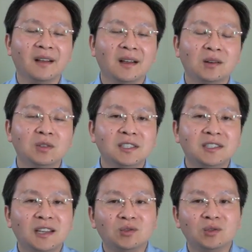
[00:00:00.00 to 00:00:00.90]
我以
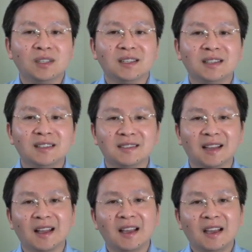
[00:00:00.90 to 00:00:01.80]
前举过一个例子
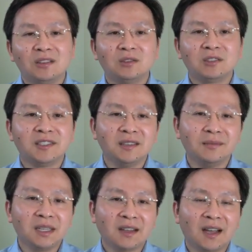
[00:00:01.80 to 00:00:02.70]
啊，就是习近
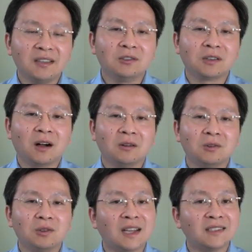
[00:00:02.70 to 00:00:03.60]
平他又搞
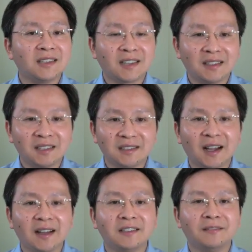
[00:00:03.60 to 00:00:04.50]
国家监察体制
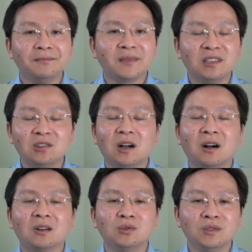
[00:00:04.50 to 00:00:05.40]
改革，又
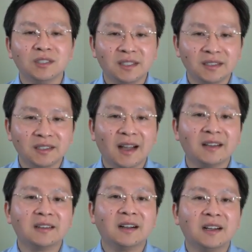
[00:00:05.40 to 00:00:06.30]
搞军事体制改
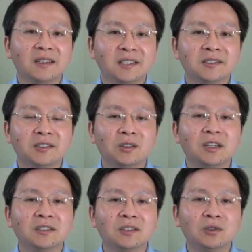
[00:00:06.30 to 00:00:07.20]
革，甚至有
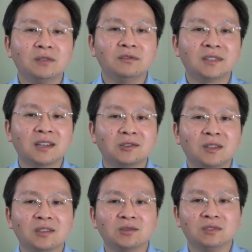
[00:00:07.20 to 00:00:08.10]
可能恢复党中
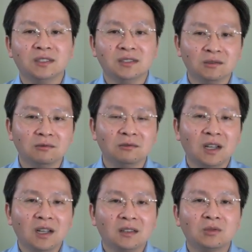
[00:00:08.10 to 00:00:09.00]
央主席制度。
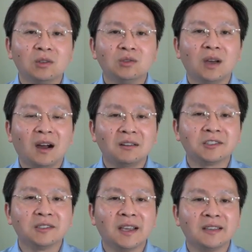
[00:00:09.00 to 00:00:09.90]
那过去二
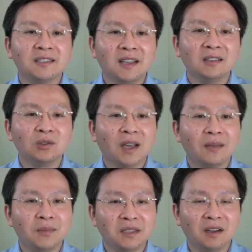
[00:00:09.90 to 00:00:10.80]
十年相对还
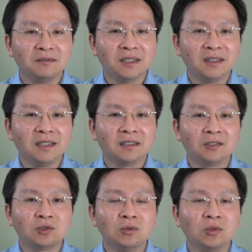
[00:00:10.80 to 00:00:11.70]
比较稳定的
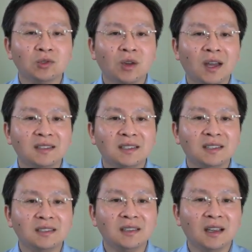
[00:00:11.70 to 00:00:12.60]
中共权力体
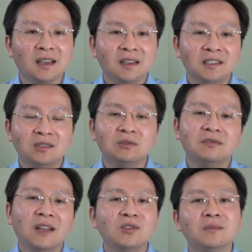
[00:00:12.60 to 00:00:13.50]
系，几乎
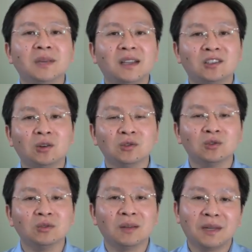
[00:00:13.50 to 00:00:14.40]
完全被他重
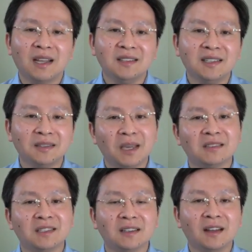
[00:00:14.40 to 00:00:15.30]
塑了，被他拧变
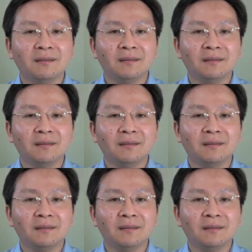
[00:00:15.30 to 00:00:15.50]
形了。